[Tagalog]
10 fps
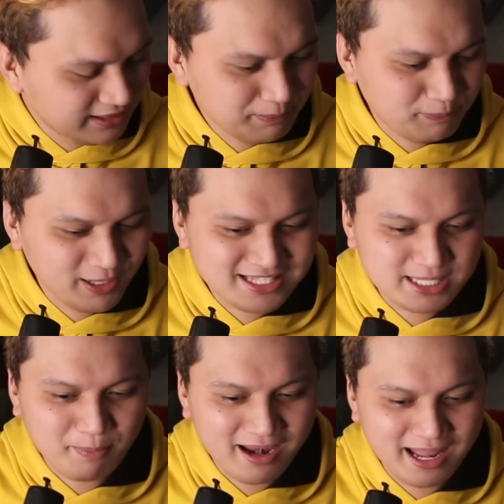hindi
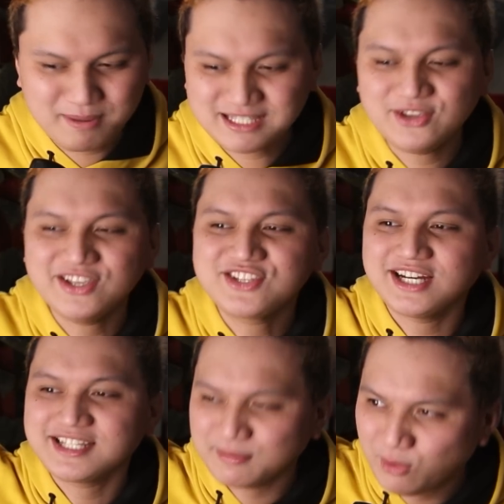principal eh. Basta yung in
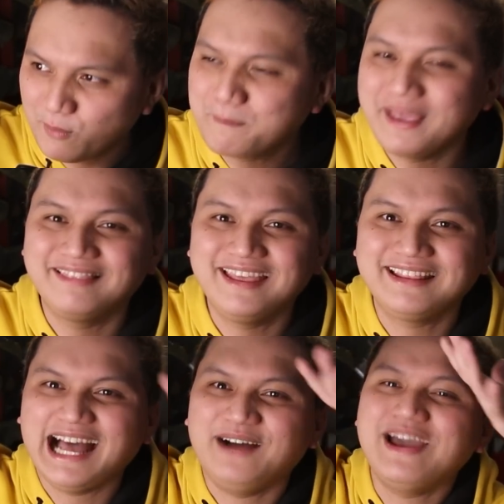charge sa buong
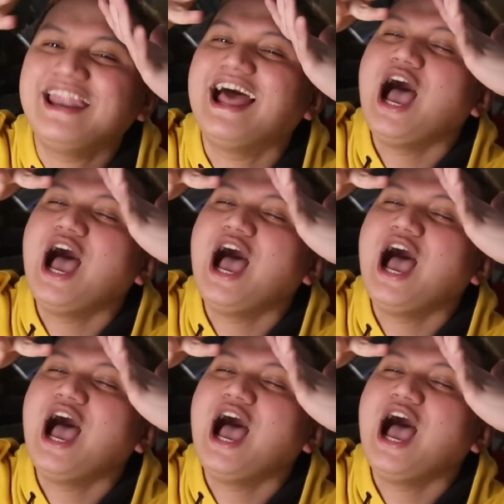building namin.